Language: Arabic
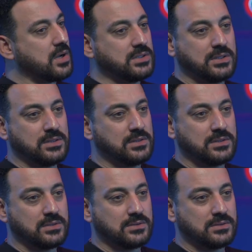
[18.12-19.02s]
مراتي
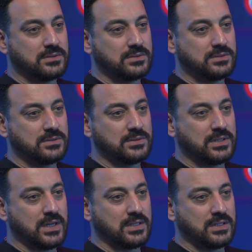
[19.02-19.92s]

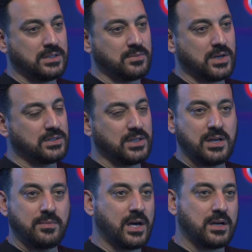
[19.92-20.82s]
يعني مراتي
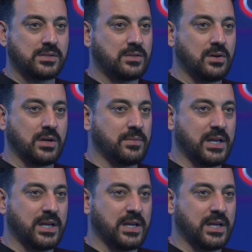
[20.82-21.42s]
هي بحر اسراري